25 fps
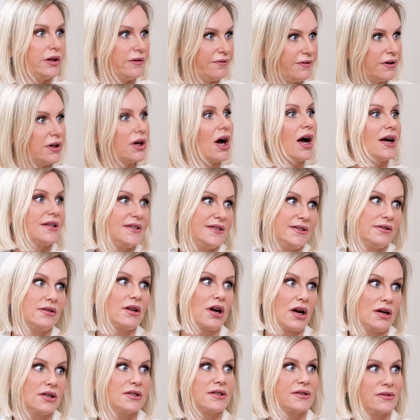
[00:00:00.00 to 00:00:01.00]
И вы один
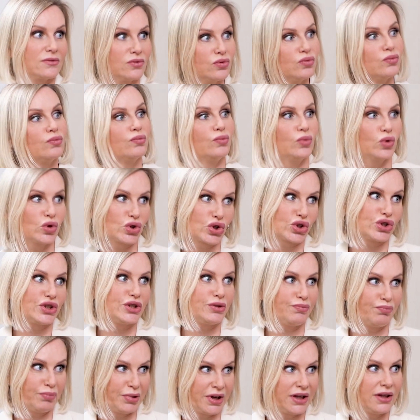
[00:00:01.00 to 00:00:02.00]
раз, ну,
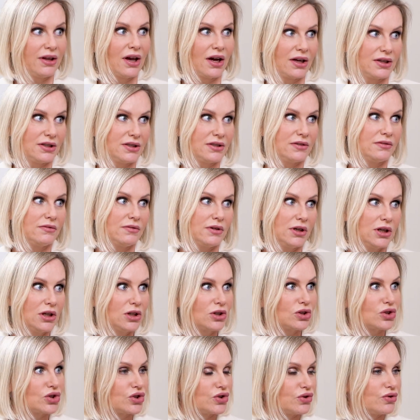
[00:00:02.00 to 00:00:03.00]
можете принять,
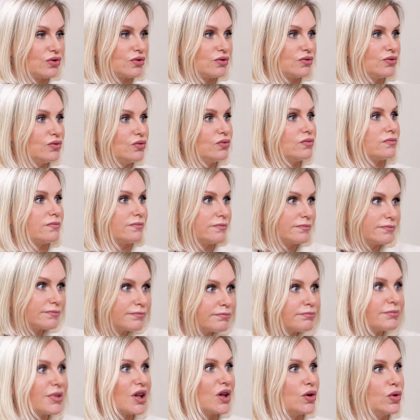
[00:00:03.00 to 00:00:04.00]
что, ну,
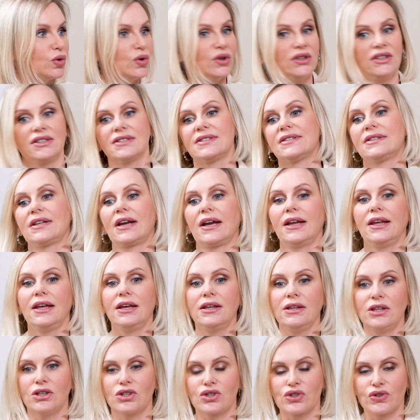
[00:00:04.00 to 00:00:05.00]
плохое
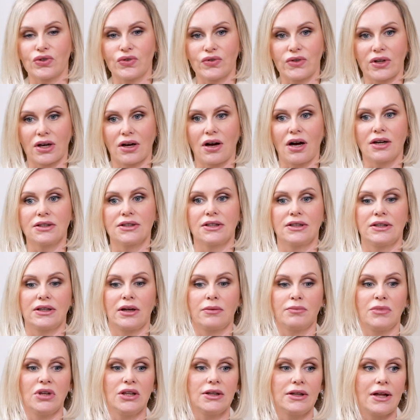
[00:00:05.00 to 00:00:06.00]
настроение, что-то как-то
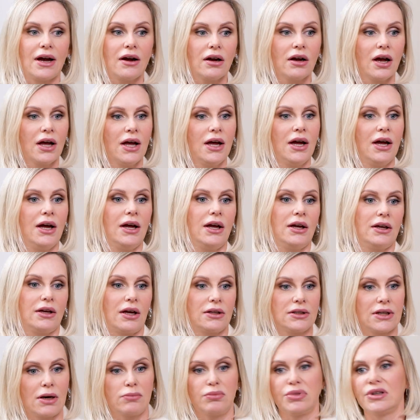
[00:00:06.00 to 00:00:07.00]
там не так,
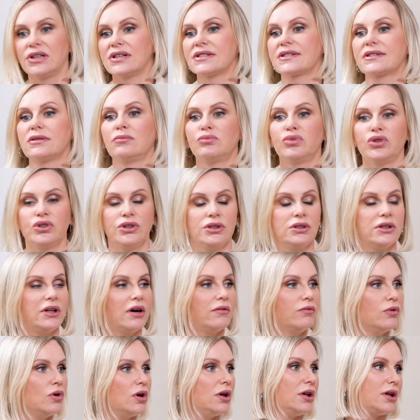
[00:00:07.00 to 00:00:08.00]
она была собой
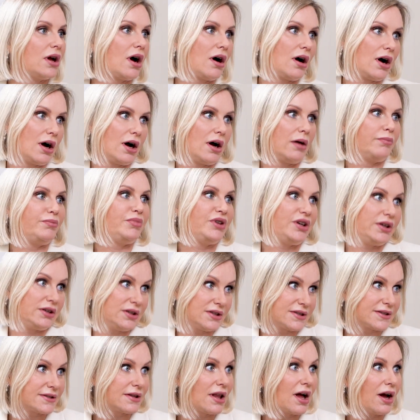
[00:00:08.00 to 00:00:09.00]
недовольна, а
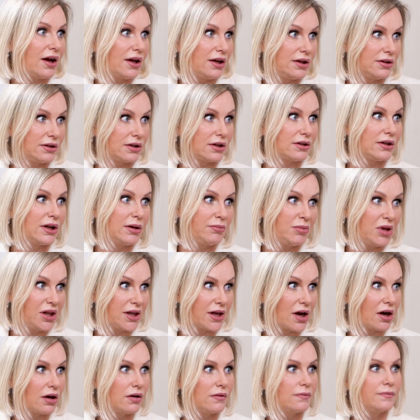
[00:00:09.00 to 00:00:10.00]
перенесла это на
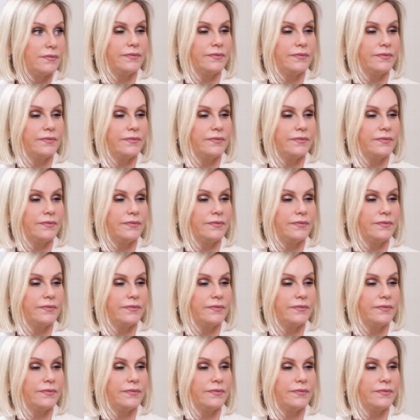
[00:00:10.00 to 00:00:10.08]
меня.